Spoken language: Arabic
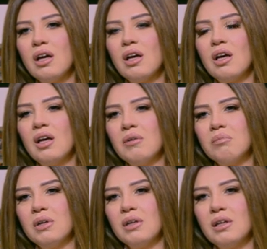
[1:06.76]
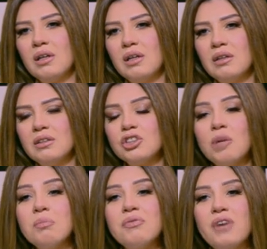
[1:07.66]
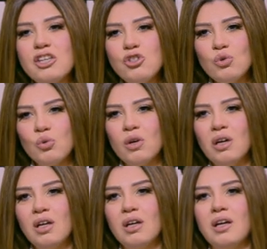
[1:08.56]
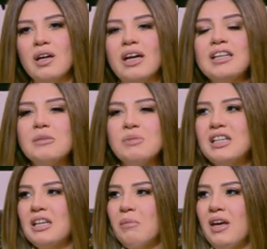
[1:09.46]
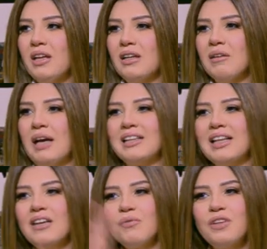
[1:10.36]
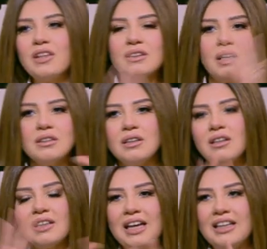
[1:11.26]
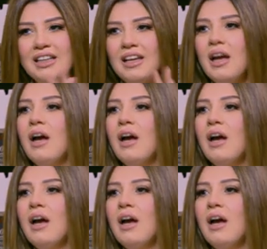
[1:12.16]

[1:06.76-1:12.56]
آه، آه، يتربى في عزه آه، خاتم سليمان هتلاقي في تك التنوع يعني ده